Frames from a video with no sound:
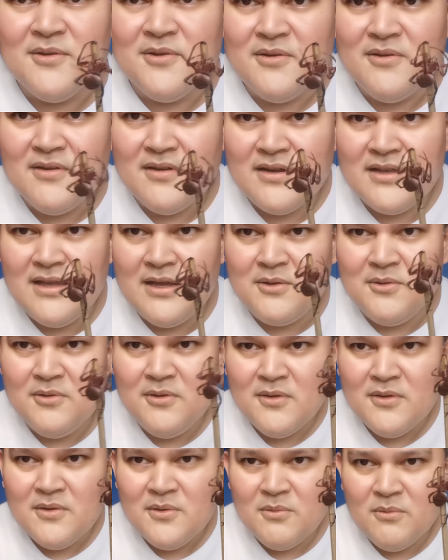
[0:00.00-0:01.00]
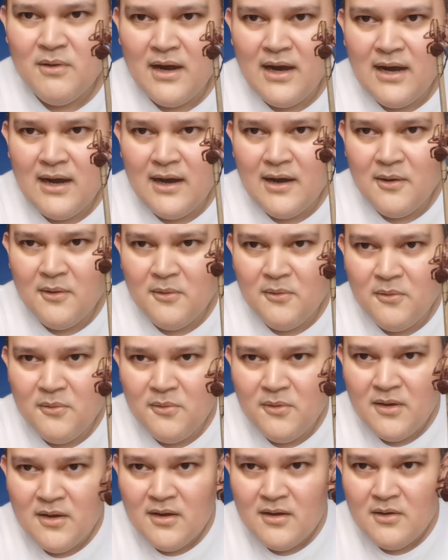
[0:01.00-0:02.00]
No? Ayan, no?
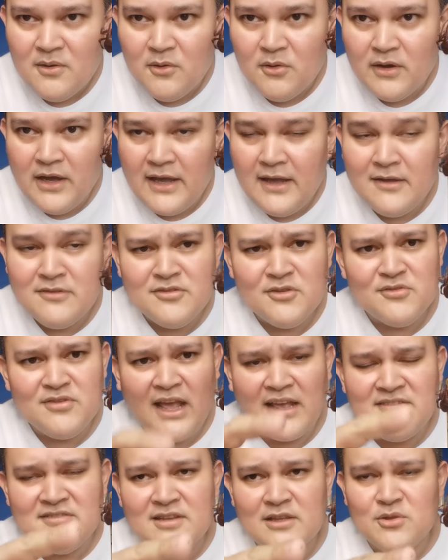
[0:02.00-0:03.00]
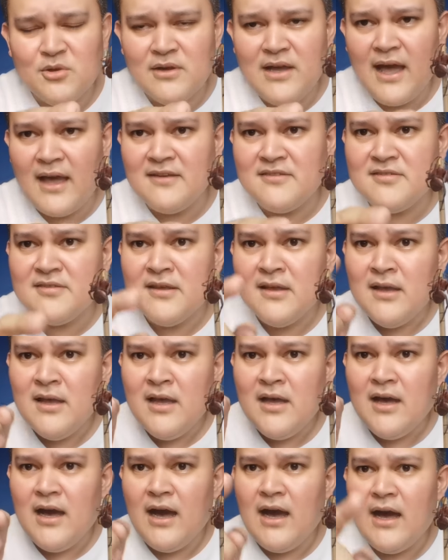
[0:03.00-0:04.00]
Wow! Okay, so size ito, guys.
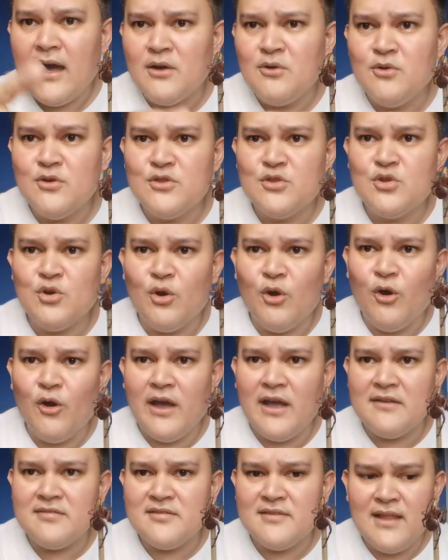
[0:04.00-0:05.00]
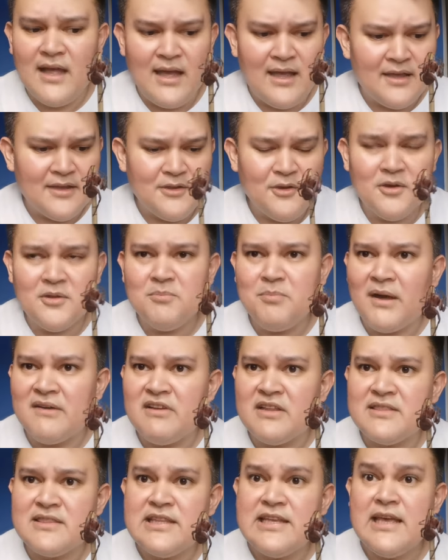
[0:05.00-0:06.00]
Uh, good to OS na. yon
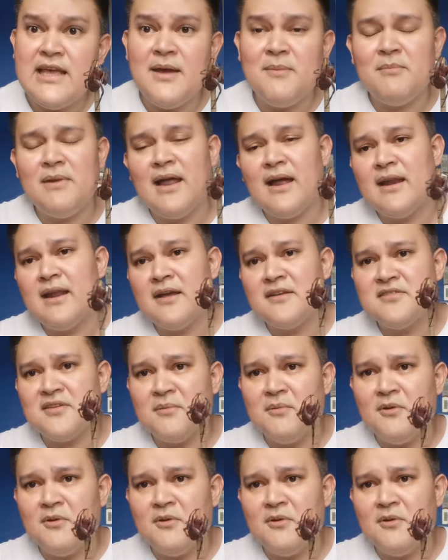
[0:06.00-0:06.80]
parang TM lang ng